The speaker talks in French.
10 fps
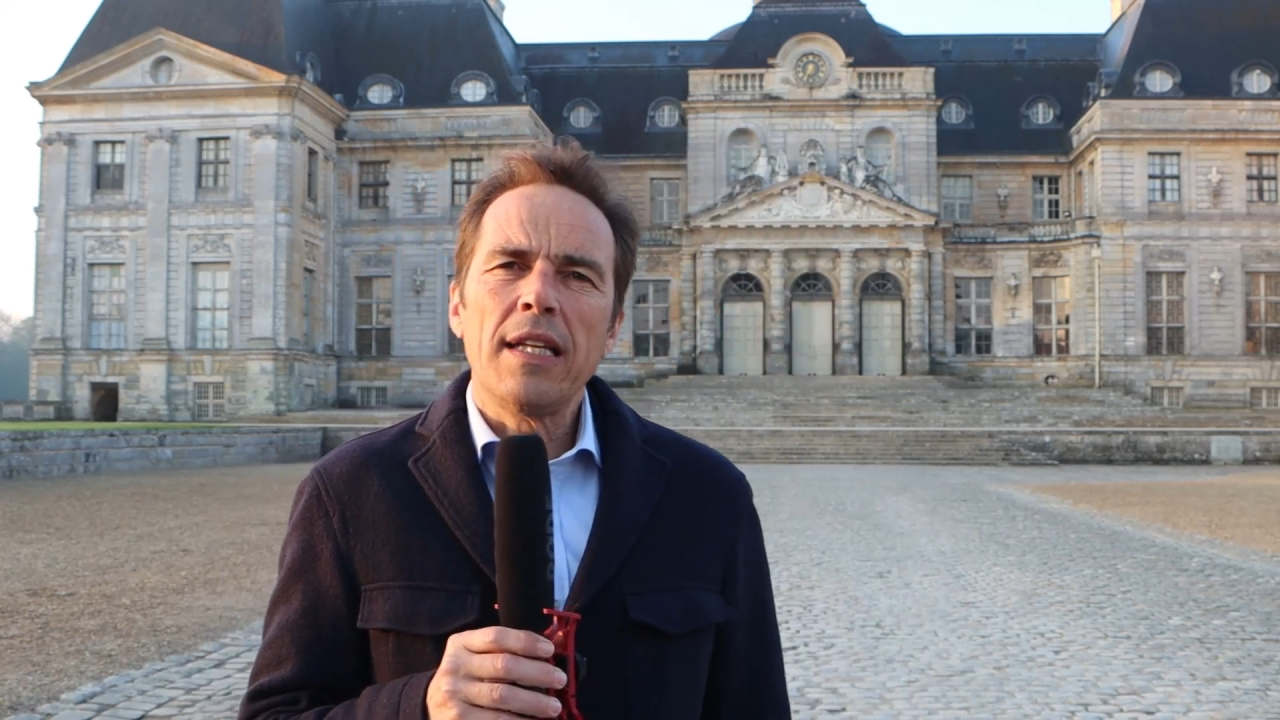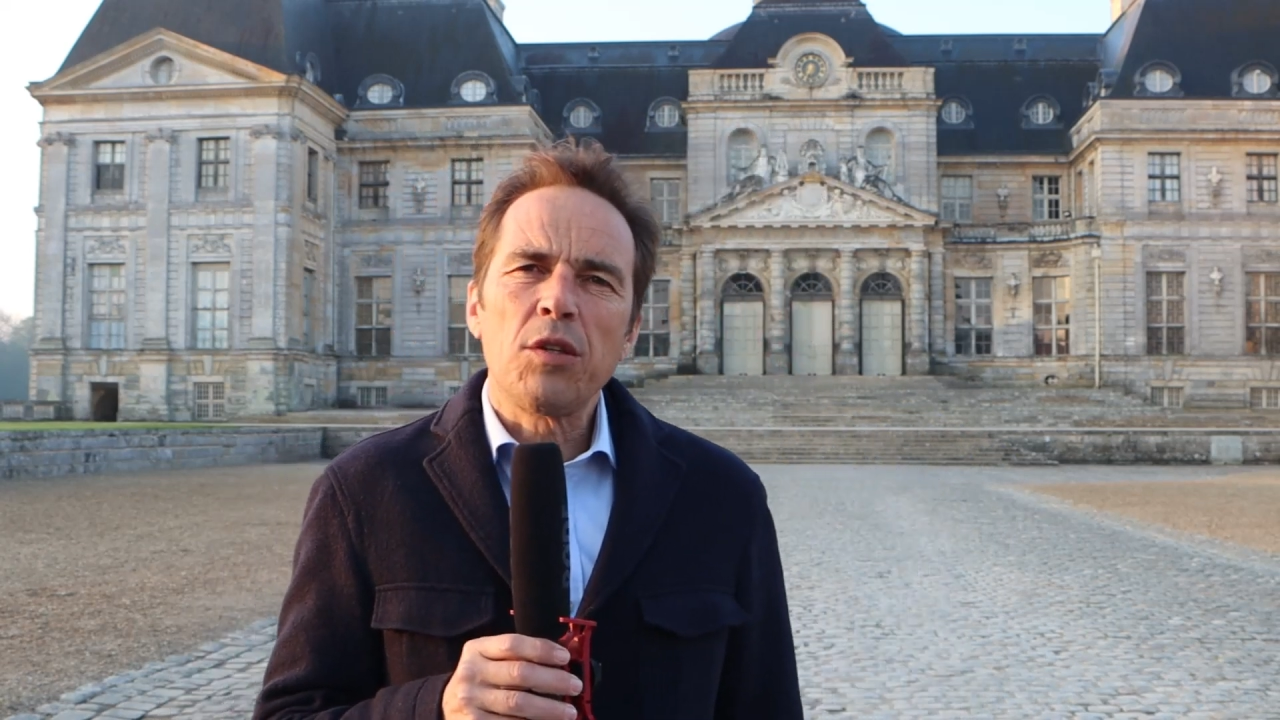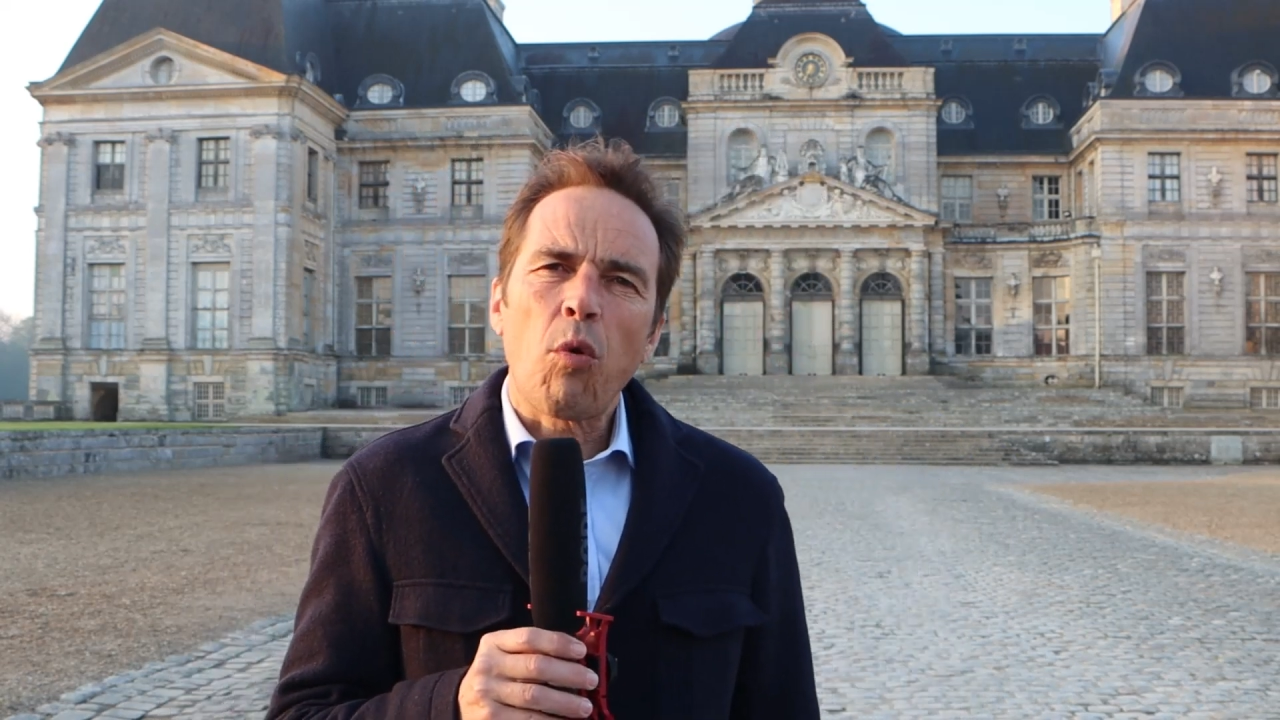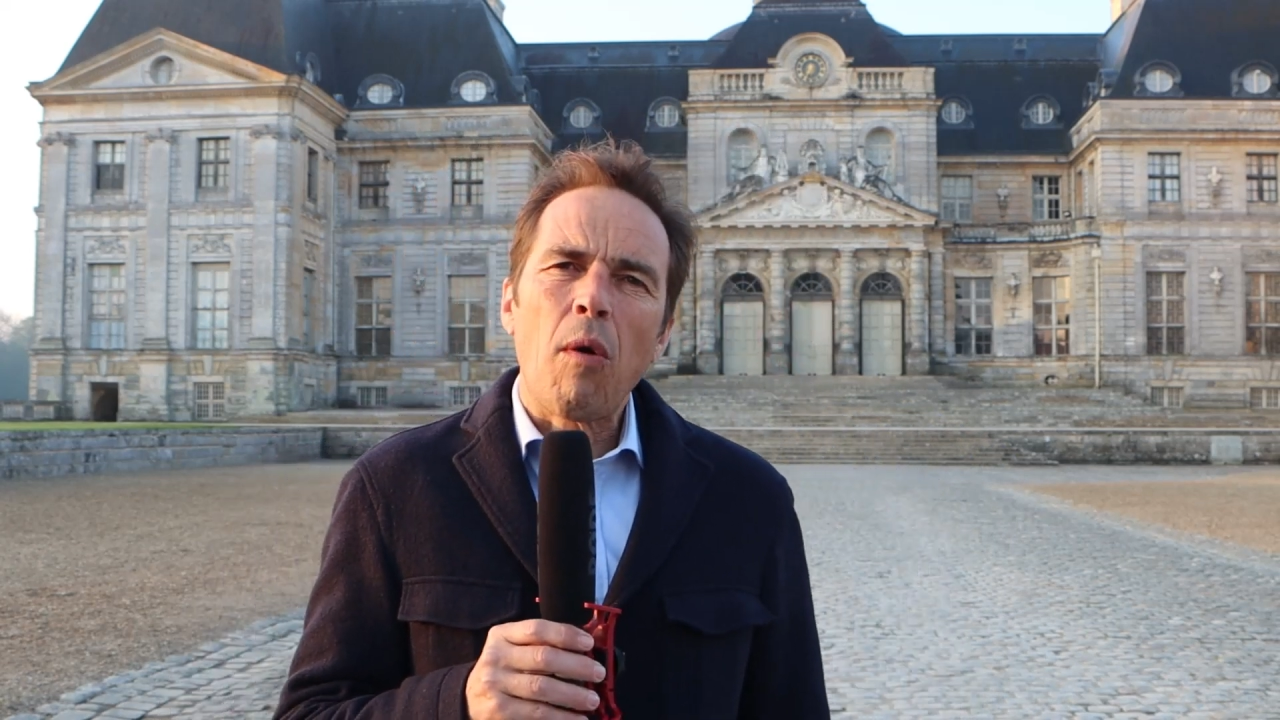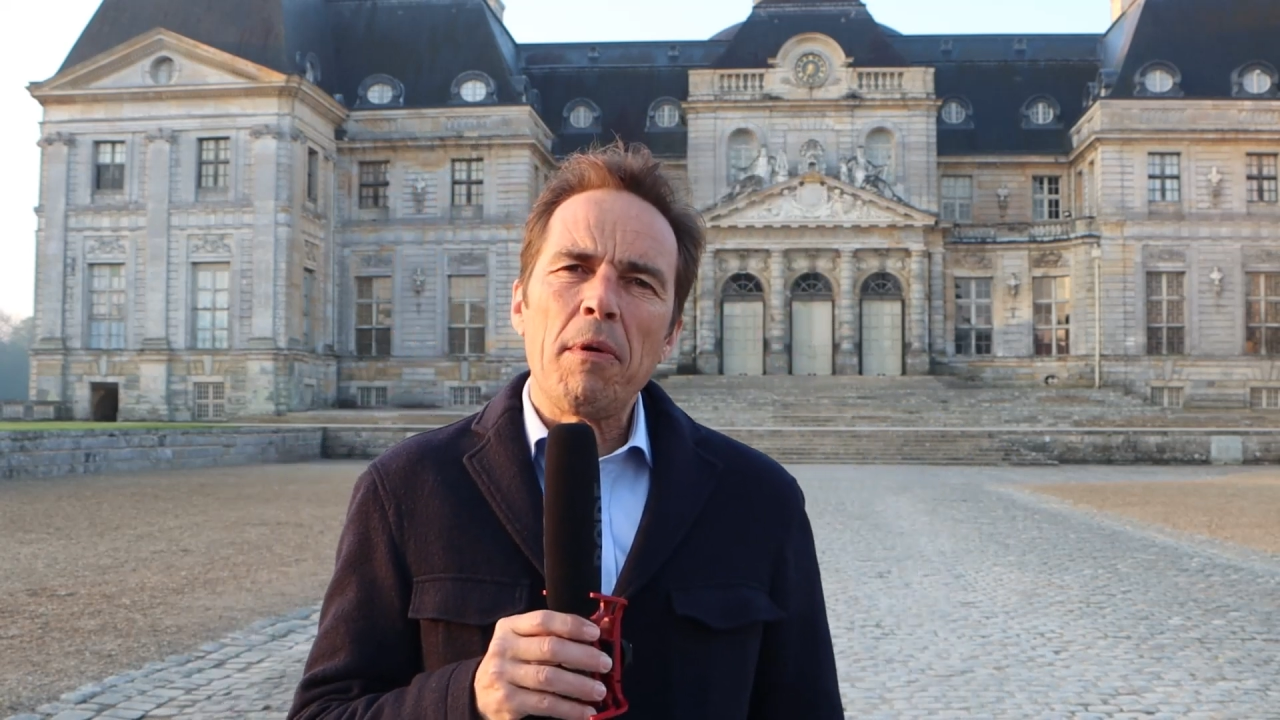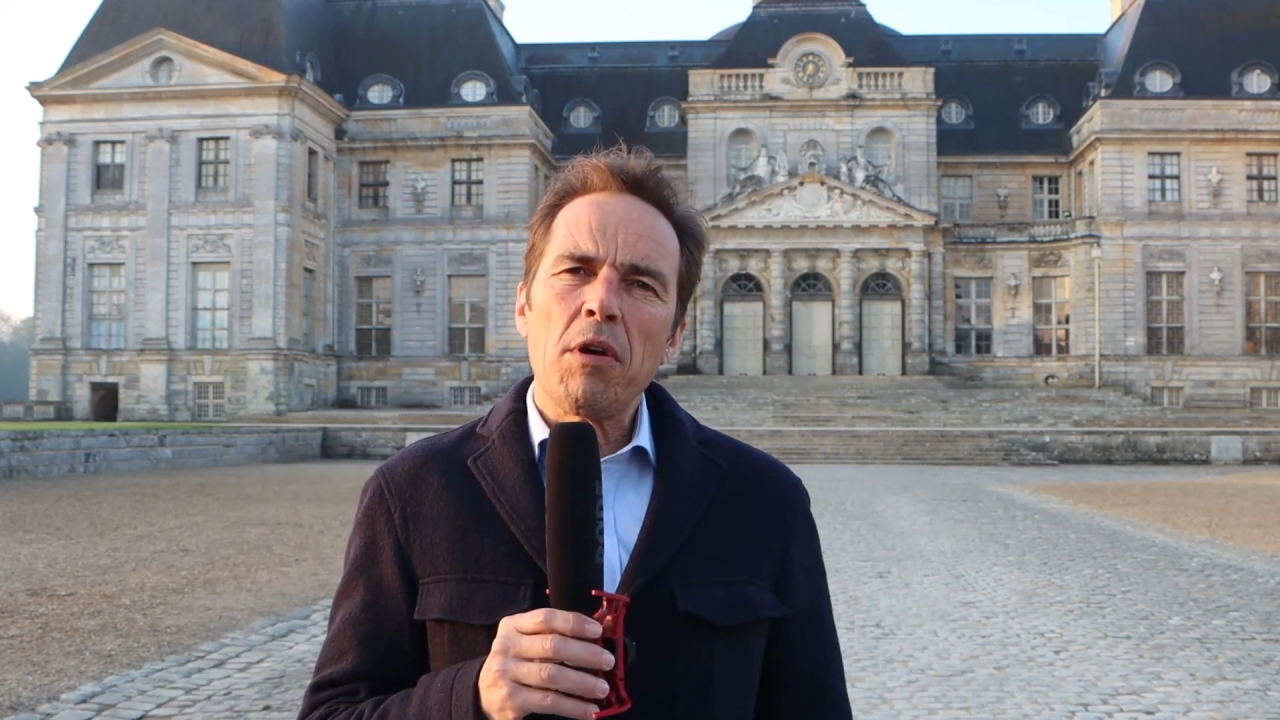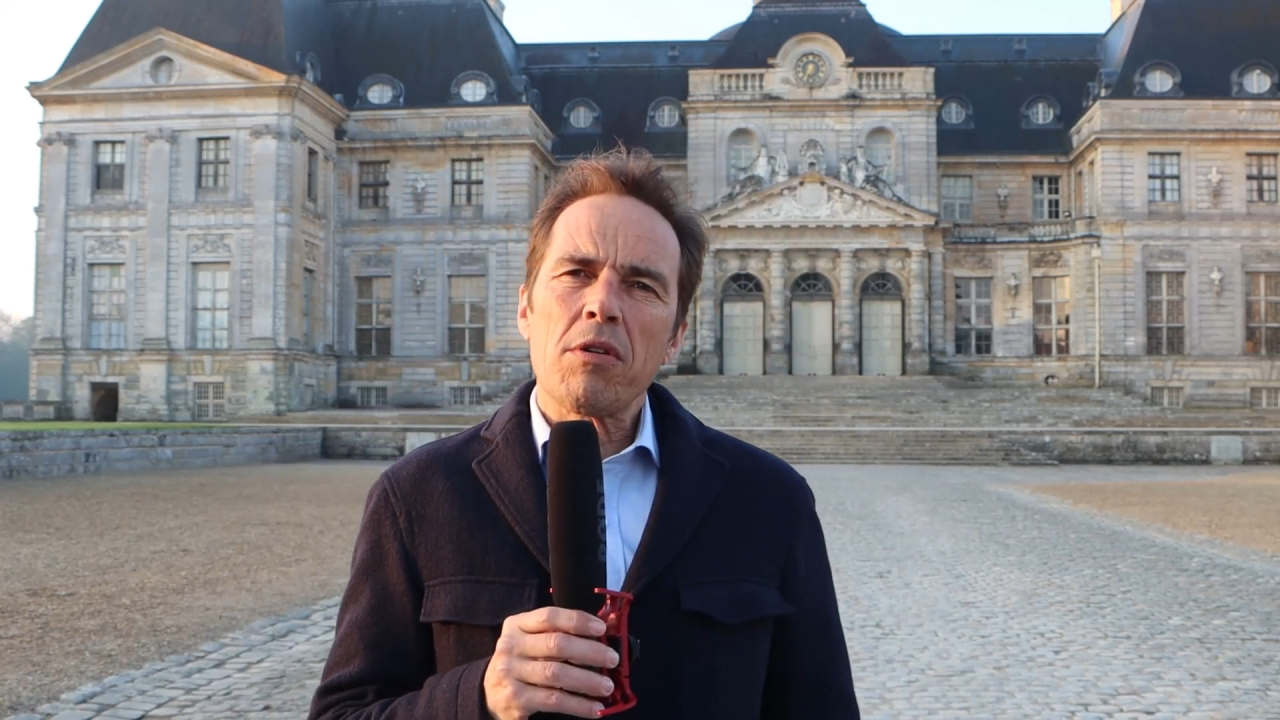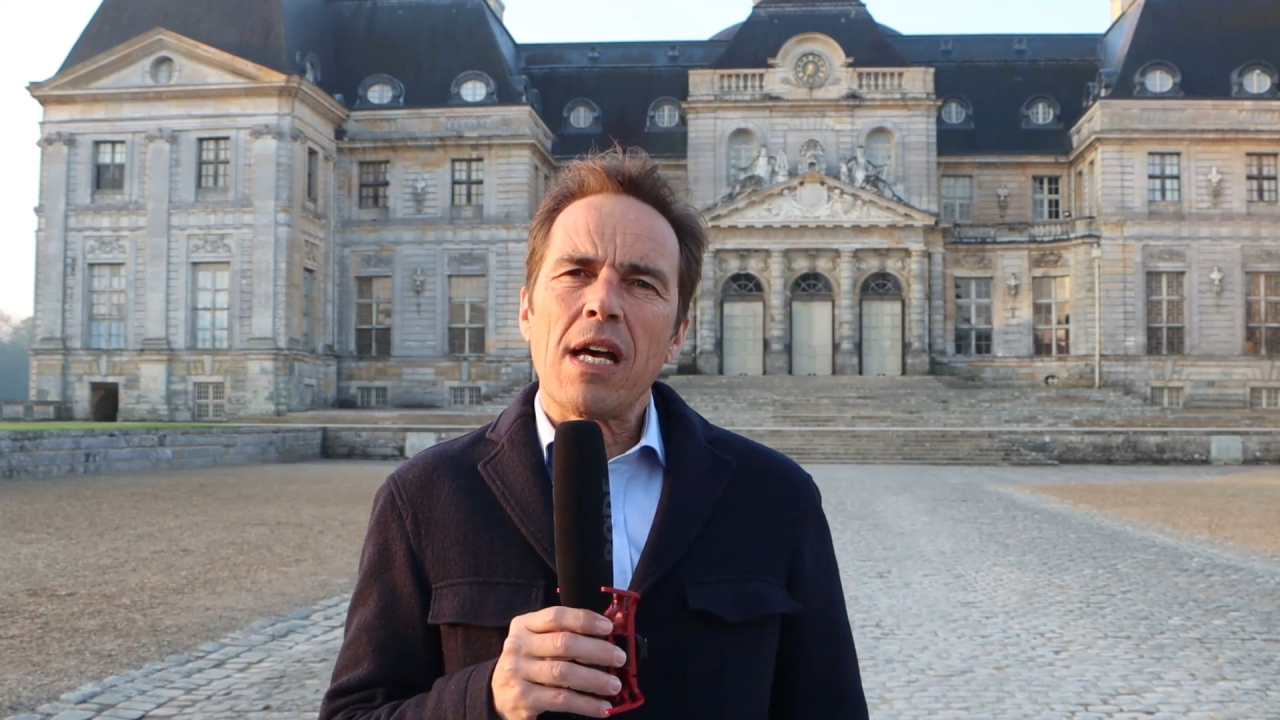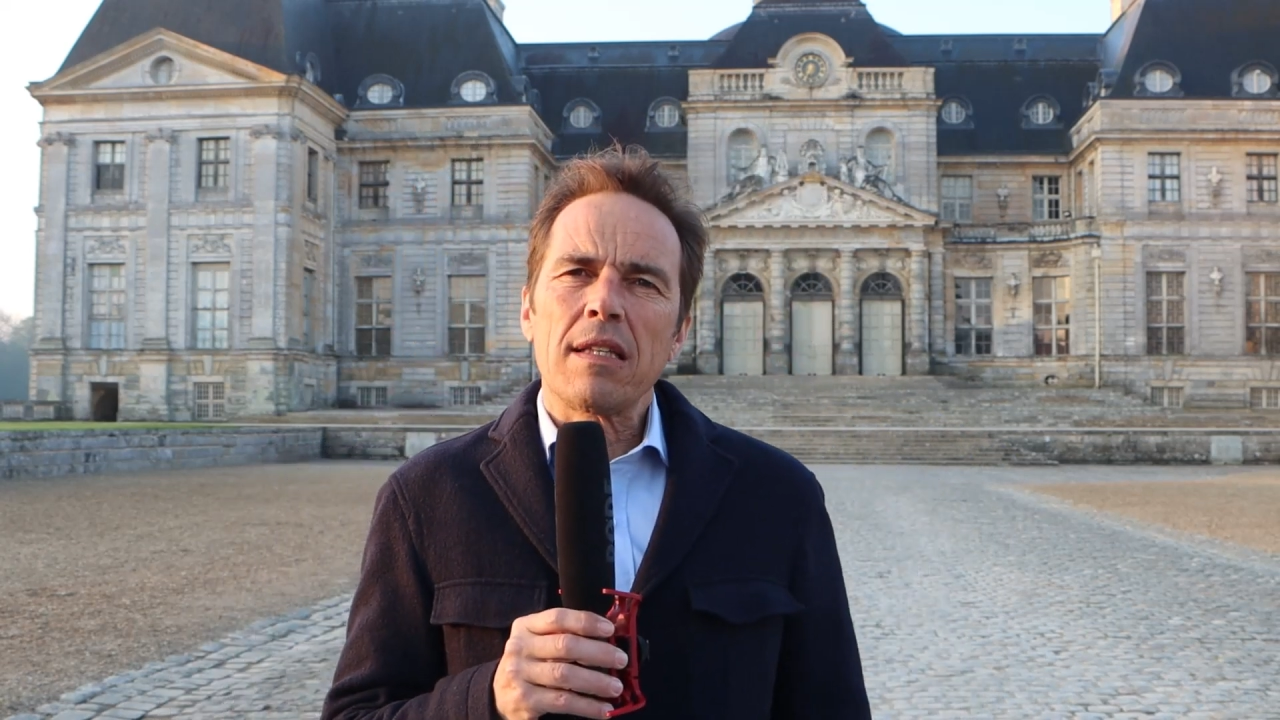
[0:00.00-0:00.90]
des trois meilleurs